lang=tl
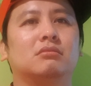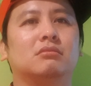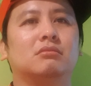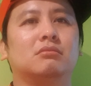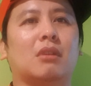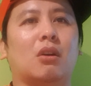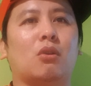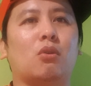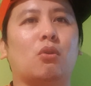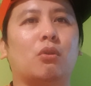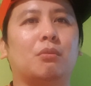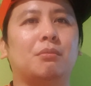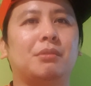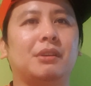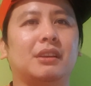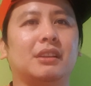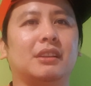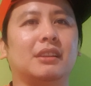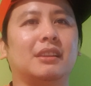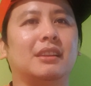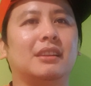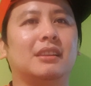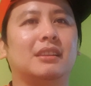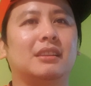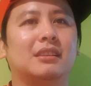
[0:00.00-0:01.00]
ma-COVID?
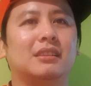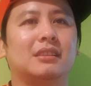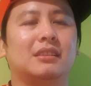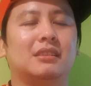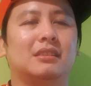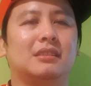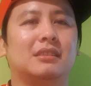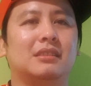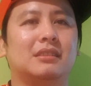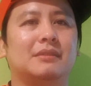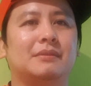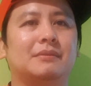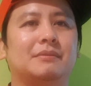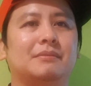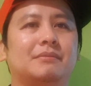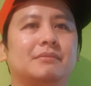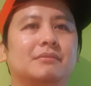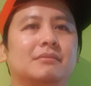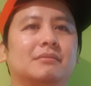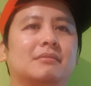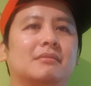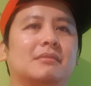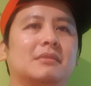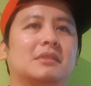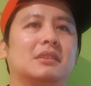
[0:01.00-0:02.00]

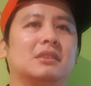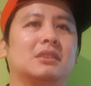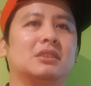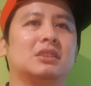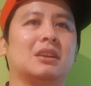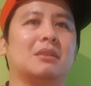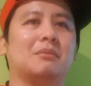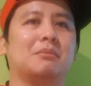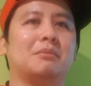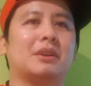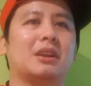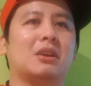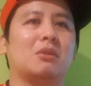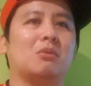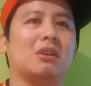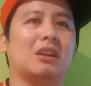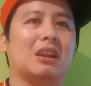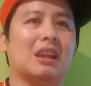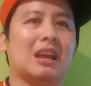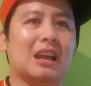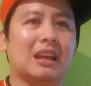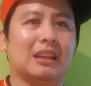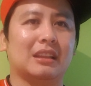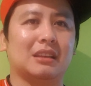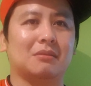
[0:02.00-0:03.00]
Siyempre,
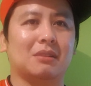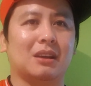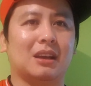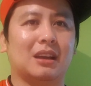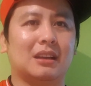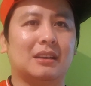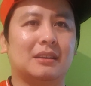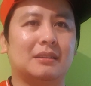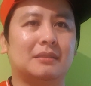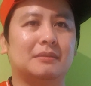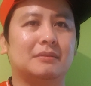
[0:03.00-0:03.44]
wala, di ba?